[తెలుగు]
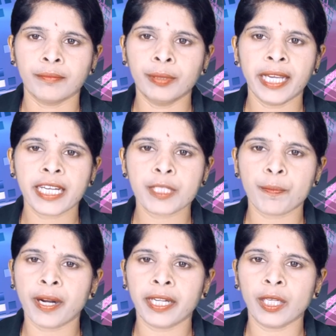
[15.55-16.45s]
బీఆర్ఎస్
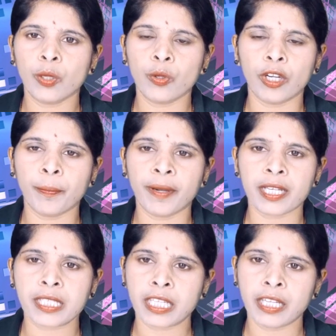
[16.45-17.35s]
పార్టీలో
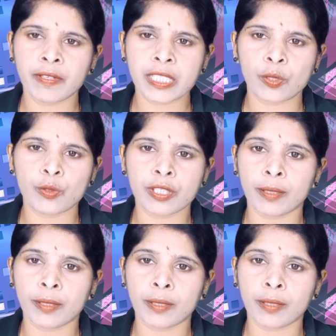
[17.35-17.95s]
కొలిపాక శ్రీనివాస్ కు